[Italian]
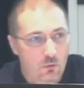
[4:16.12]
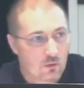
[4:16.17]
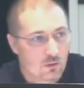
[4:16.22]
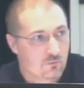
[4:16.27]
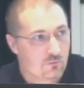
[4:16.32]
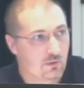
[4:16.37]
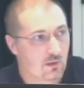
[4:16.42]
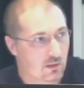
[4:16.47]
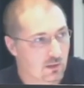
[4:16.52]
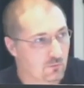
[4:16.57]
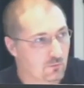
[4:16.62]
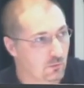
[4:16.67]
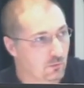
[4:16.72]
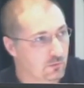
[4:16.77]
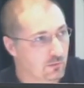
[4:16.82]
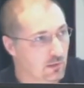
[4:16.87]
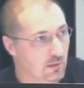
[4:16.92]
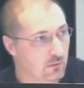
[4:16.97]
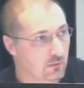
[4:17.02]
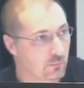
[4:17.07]
che fa anche
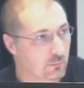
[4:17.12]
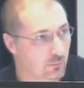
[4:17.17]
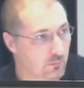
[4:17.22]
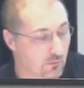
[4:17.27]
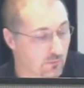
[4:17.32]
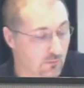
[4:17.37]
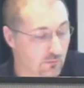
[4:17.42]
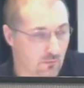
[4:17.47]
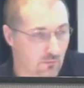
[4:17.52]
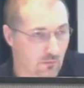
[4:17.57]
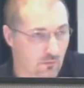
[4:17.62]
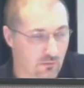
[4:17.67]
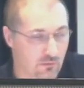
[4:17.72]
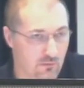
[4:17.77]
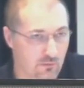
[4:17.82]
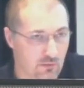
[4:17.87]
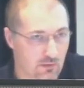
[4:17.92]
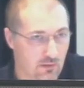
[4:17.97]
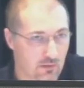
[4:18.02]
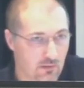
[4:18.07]
volontariato di protezione
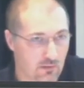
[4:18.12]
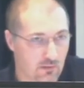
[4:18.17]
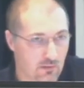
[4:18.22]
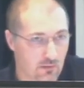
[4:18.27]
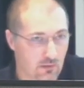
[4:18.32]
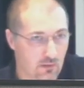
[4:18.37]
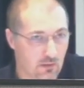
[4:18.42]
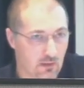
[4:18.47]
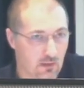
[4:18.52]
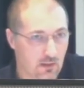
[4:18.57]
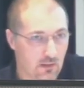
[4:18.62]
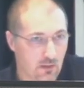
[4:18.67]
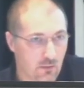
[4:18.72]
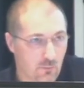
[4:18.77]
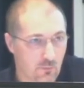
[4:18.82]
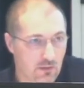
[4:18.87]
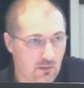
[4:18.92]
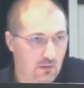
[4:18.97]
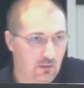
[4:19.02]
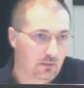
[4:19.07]
civile e che
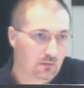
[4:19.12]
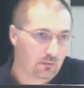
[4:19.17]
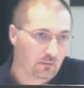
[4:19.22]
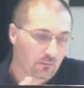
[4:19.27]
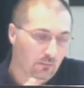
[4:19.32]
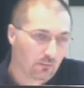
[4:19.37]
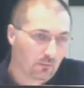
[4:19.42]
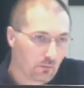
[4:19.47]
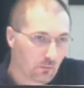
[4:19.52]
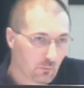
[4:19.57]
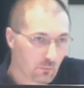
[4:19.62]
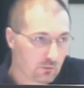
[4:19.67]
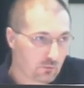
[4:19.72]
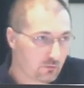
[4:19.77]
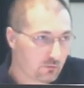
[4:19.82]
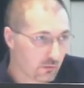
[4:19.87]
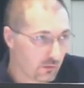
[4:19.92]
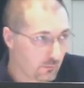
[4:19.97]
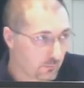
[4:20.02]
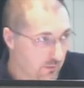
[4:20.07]
quindi quando
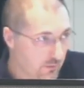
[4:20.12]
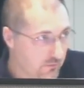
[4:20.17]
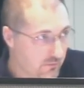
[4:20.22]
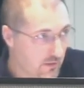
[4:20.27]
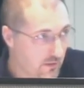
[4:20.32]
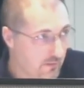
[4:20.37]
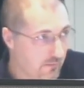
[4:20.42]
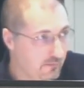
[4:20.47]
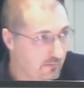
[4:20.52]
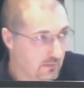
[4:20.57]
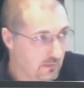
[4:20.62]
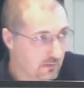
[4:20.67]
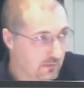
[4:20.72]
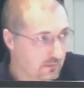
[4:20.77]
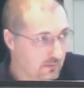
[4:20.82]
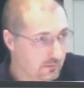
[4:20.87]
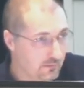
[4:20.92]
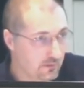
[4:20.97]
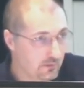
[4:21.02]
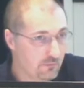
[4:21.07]
c'è un'emergenza
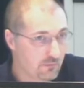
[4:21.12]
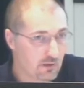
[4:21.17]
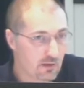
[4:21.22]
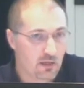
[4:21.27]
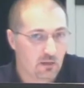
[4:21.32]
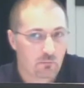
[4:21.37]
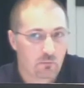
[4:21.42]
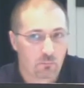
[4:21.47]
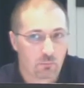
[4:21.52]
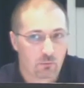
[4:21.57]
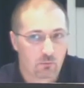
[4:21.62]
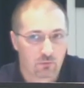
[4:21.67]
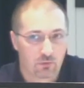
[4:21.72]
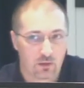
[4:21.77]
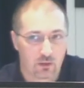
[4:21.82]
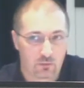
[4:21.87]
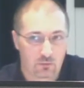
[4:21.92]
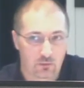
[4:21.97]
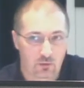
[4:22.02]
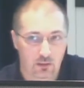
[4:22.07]
interviene ma può
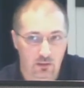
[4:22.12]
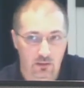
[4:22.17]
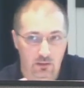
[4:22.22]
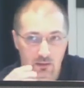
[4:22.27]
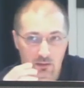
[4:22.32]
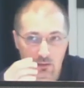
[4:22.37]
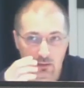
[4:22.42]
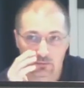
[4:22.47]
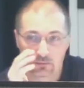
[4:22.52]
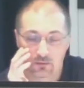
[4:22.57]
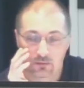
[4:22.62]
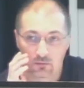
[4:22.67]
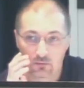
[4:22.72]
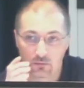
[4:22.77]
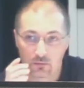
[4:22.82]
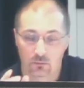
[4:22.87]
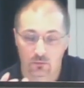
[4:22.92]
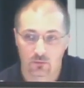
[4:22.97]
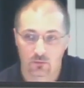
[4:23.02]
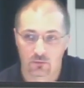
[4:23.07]
farlo anche in altre
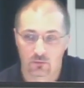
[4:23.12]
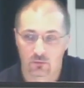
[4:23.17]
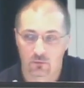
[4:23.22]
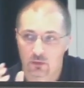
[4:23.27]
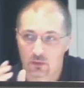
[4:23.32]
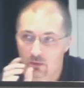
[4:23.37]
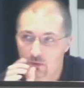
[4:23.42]
situazioni.